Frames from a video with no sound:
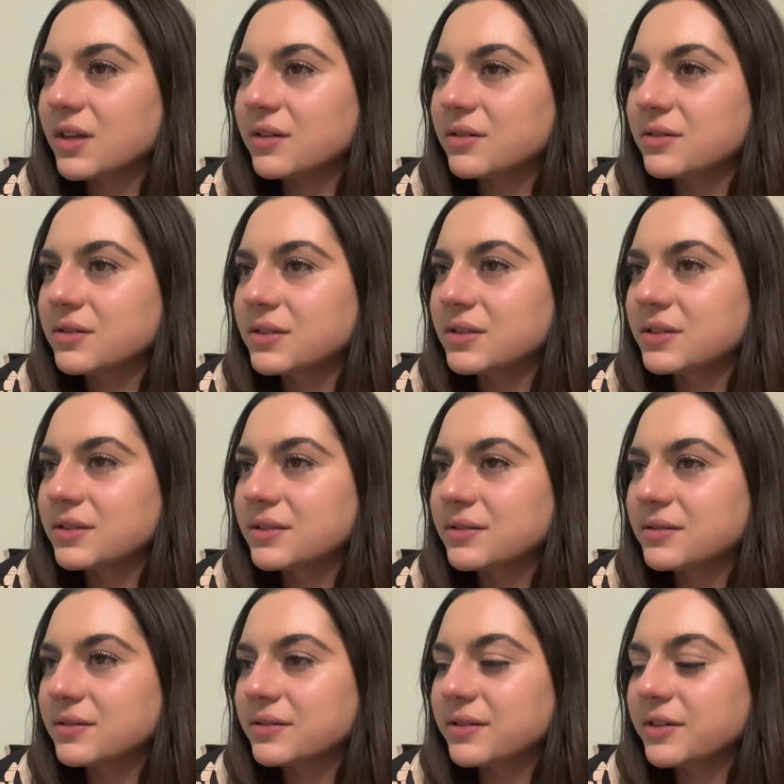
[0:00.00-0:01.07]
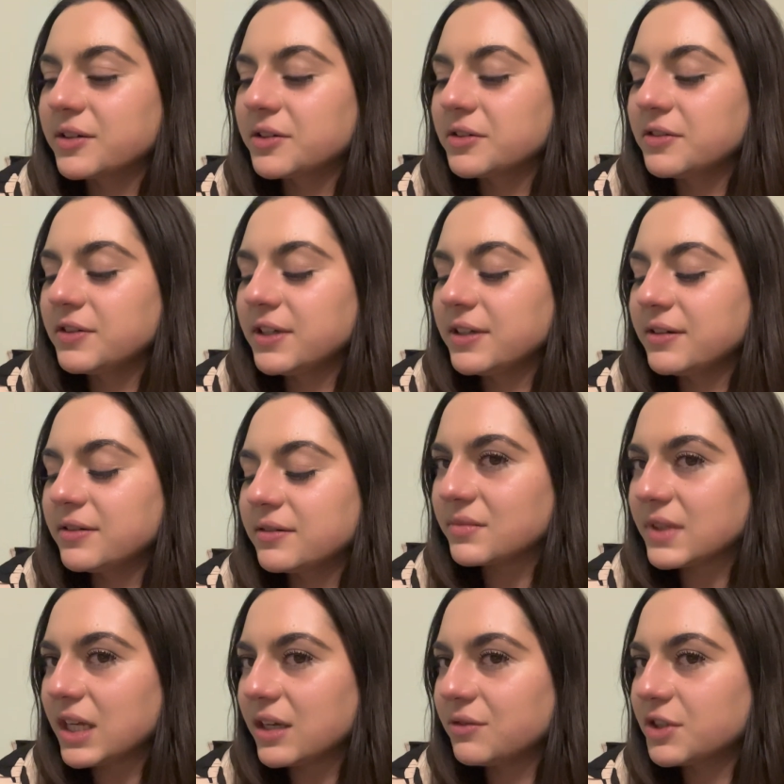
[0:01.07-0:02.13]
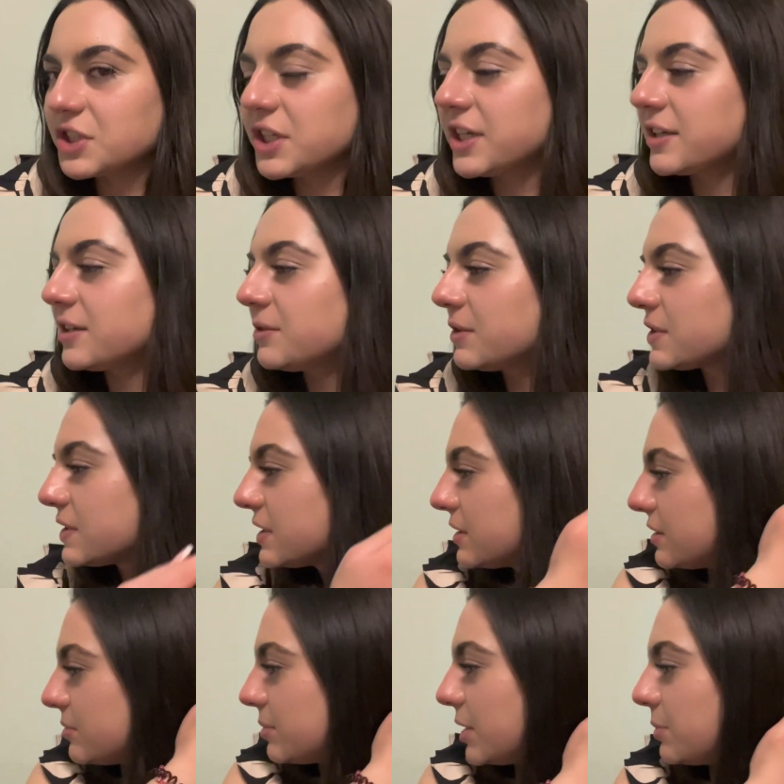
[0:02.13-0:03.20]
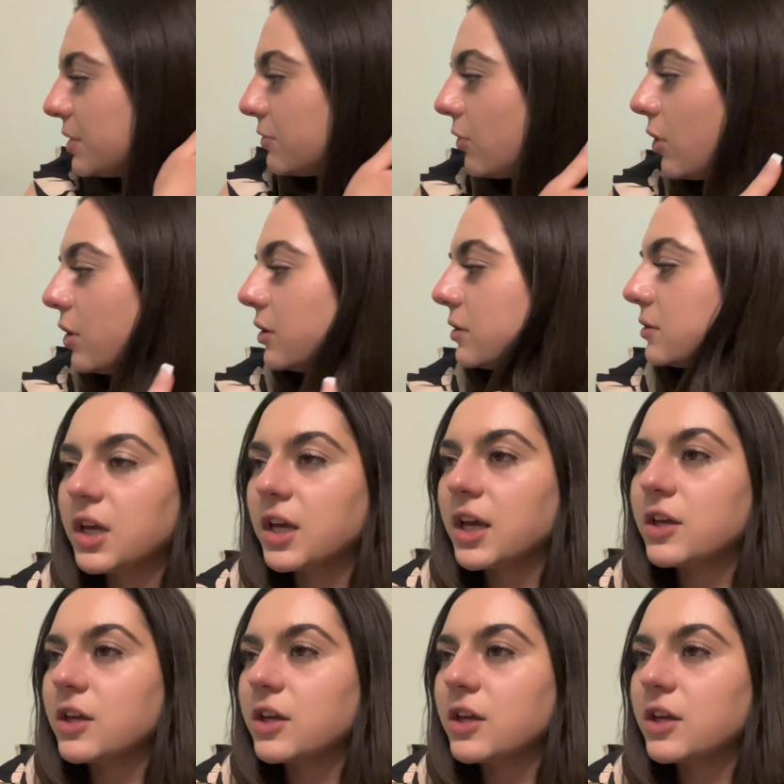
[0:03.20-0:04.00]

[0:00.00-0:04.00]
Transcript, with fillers: Und irgendwie verstehe ich ja nicht, was die bei mir wollen.